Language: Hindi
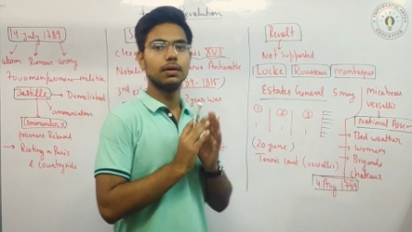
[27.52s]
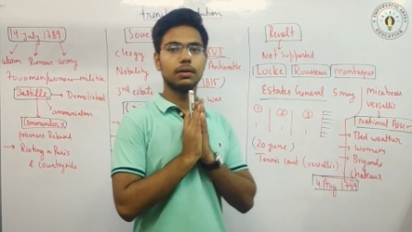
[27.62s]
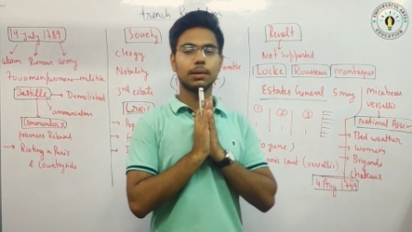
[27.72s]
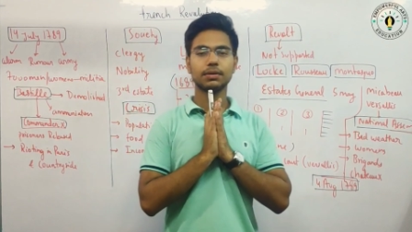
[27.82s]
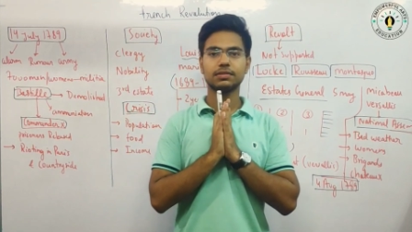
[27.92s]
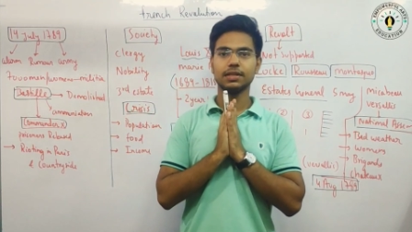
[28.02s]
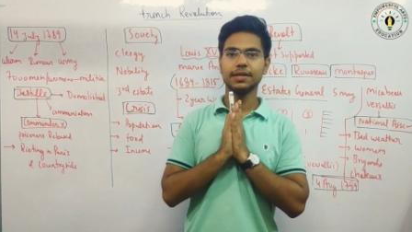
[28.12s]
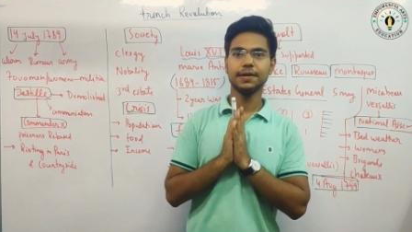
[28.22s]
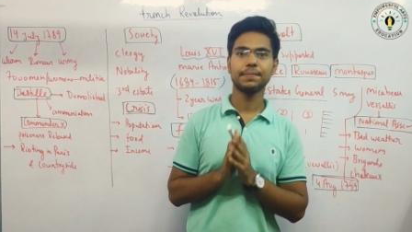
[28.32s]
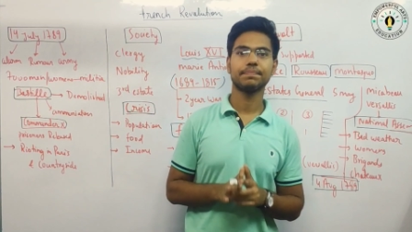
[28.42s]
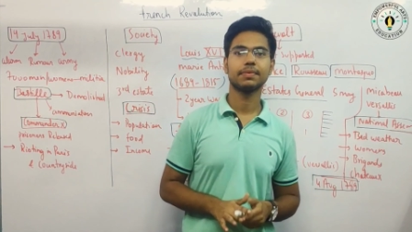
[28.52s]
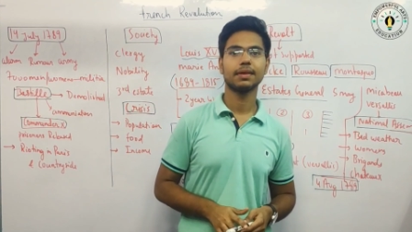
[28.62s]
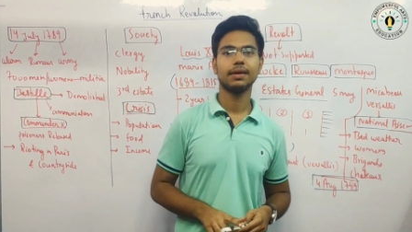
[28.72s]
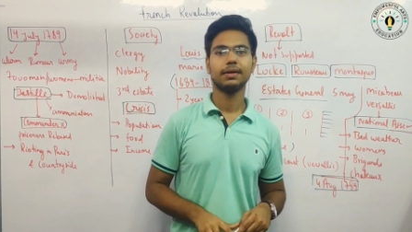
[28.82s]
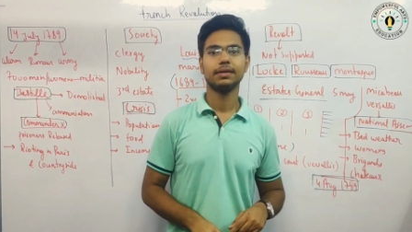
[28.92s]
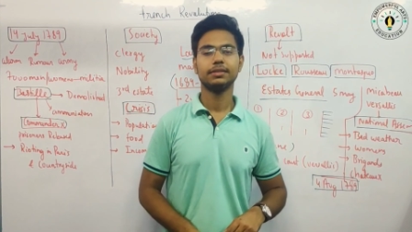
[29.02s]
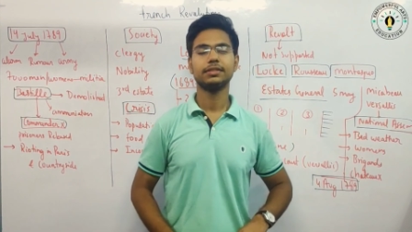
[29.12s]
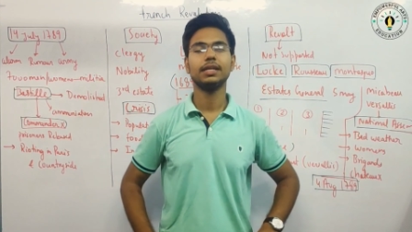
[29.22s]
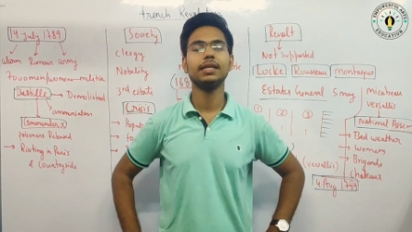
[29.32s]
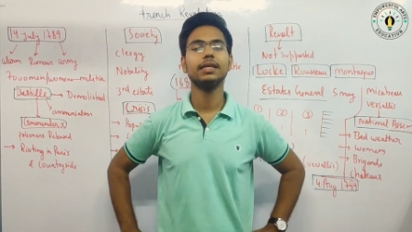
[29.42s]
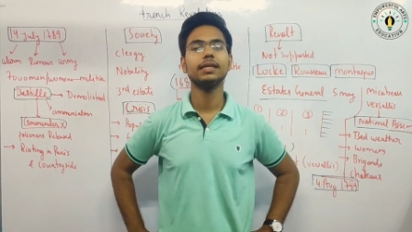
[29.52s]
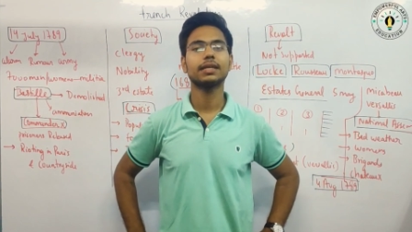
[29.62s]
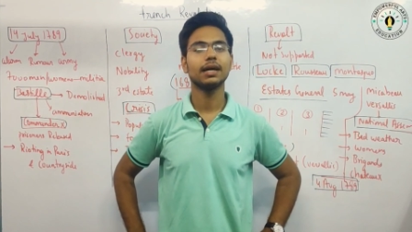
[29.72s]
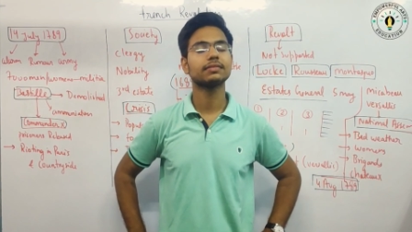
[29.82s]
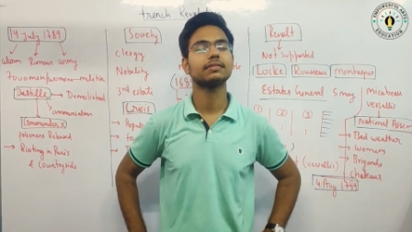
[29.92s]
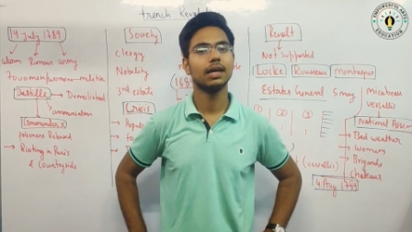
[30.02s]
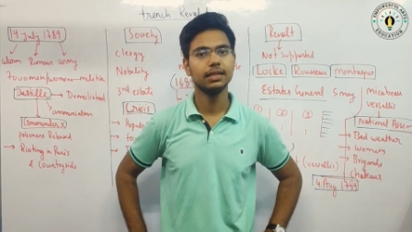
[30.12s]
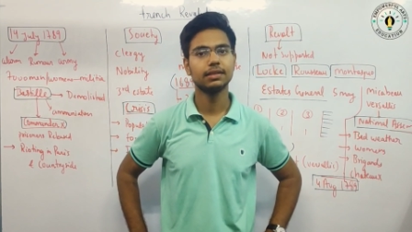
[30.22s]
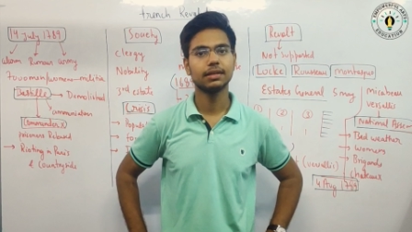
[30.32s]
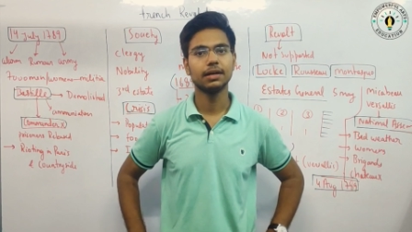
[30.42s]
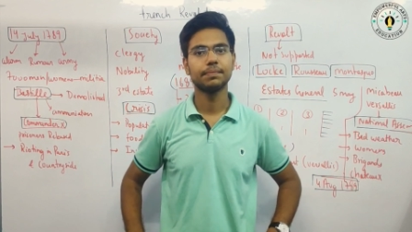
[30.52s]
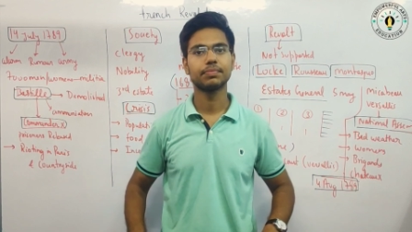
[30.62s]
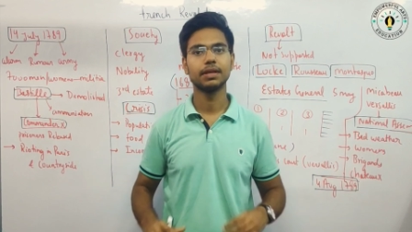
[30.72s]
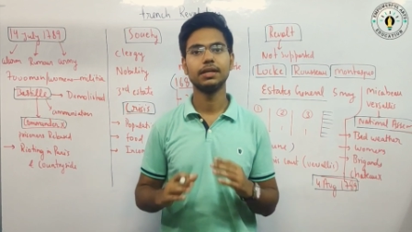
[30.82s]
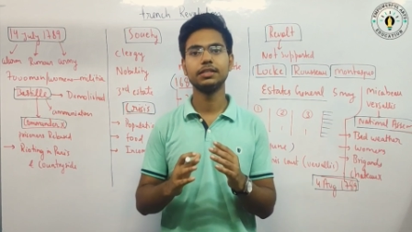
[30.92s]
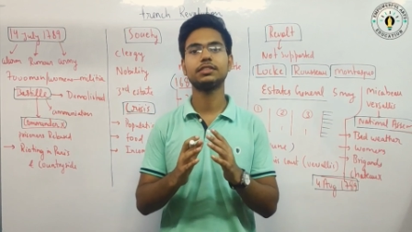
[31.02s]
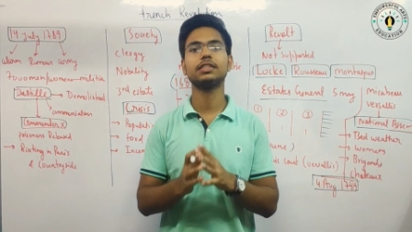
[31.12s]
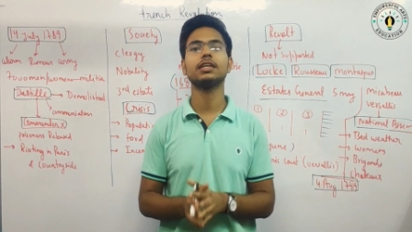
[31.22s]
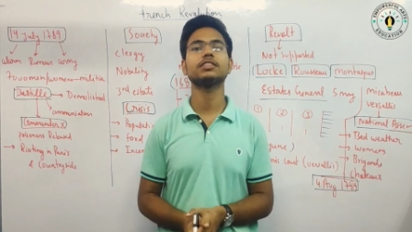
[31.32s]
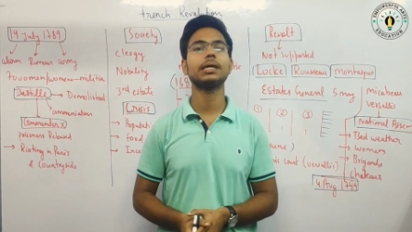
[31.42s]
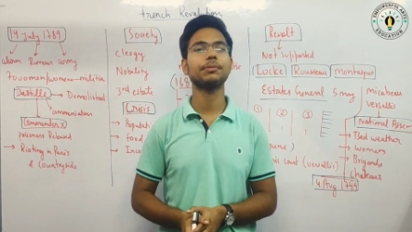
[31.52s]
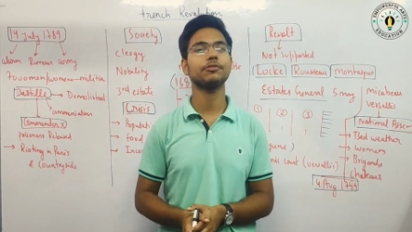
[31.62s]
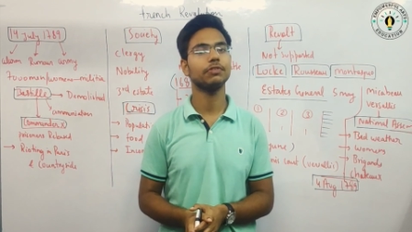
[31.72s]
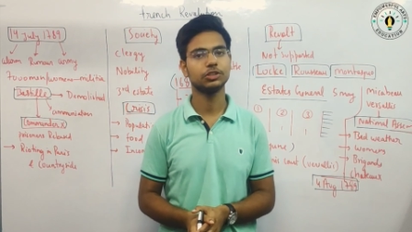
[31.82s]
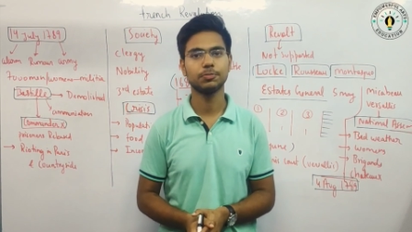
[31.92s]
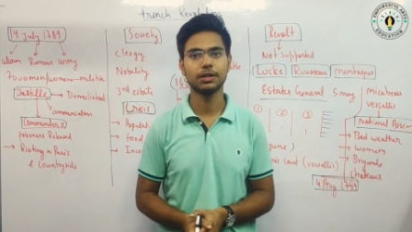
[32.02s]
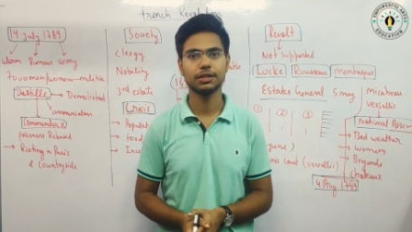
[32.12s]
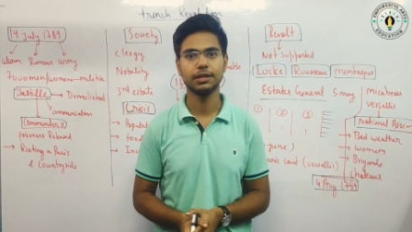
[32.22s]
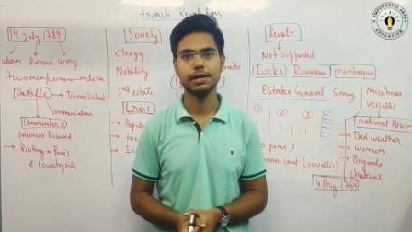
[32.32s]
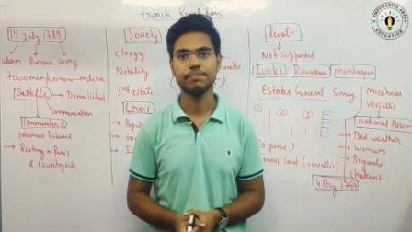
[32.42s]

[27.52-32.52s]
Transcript: नमस्ते चलिए क्लास नाइन्थ का हिस्ट्री का चैप्टर फर्स्ट पढ़ते हैं